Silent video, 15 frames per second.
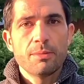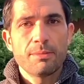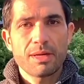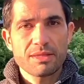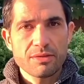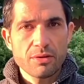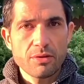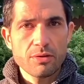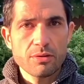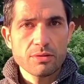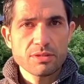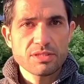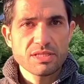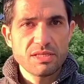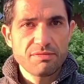Maintenant,
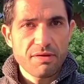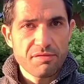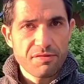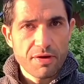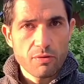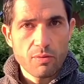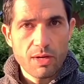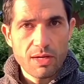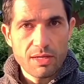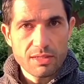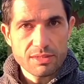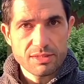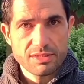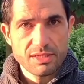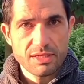ce qu'il va
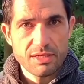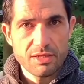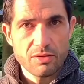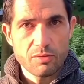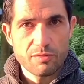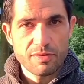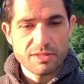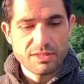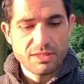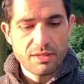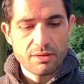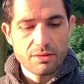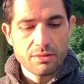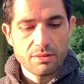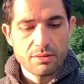falloir, c'est, on va
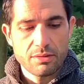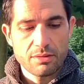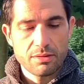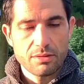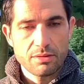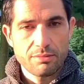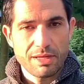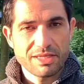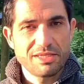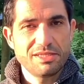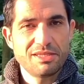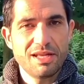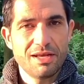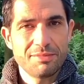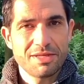dire, euh, bah,
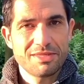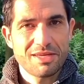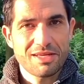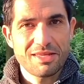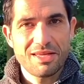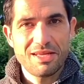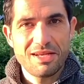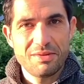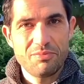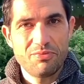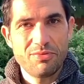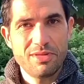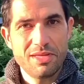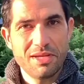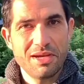quitter la maternelle et
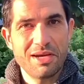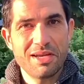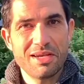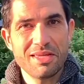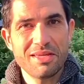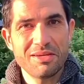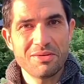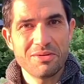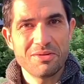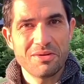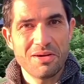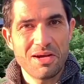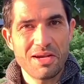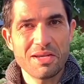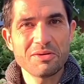puis aller,
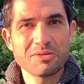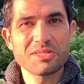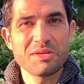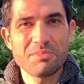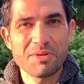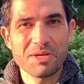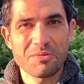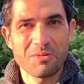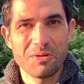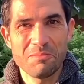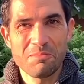euh, aller au CP. quoi.